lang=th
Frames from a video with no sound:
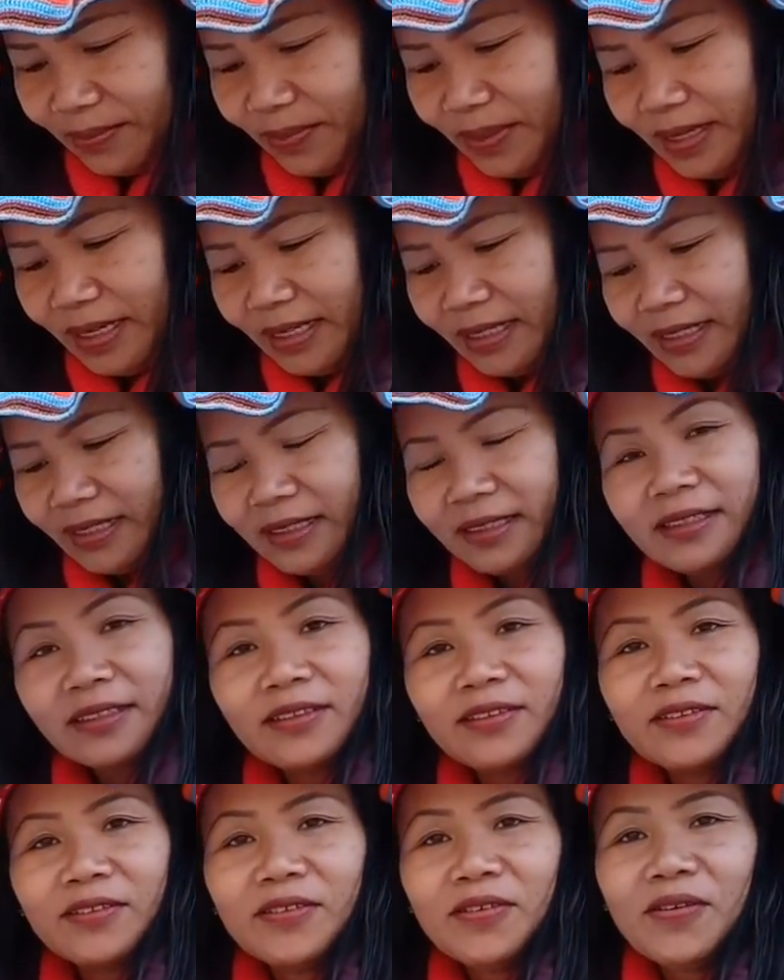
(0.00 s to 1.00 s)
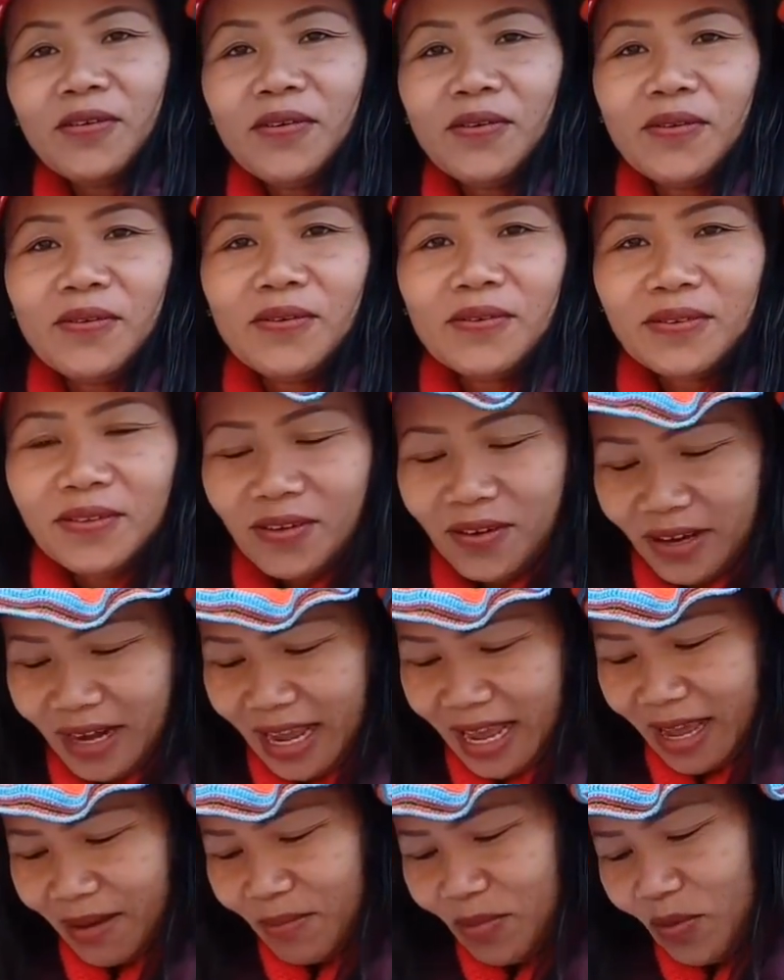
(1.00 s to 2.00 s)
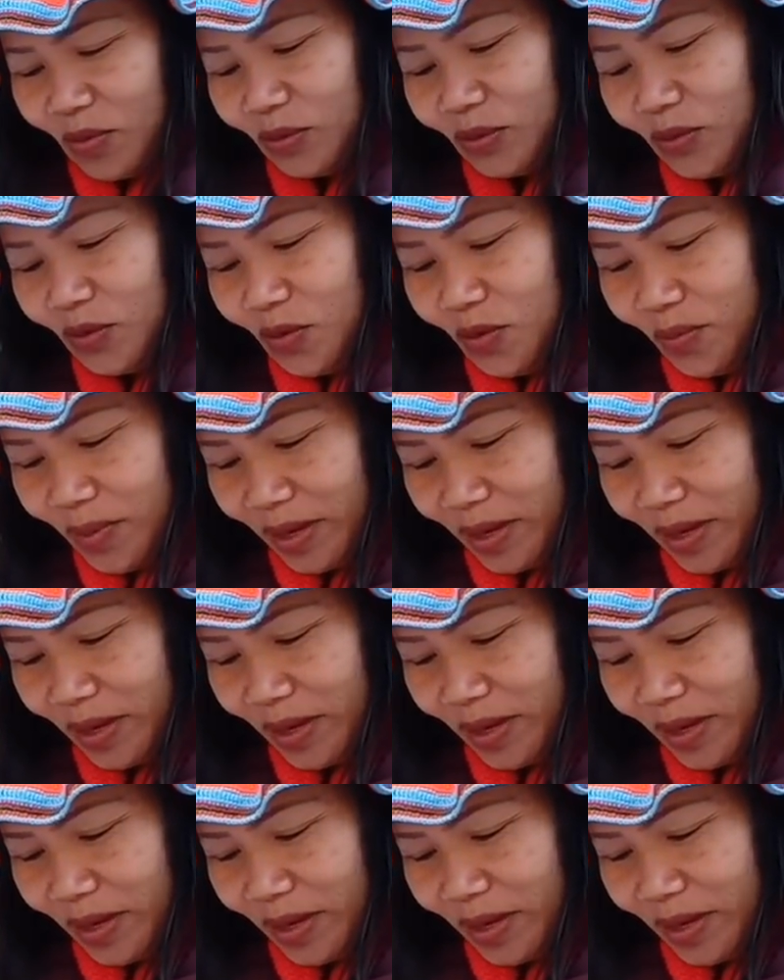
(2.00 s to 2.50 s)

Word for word: เพื่อนโทรตอนห้าโมงโทร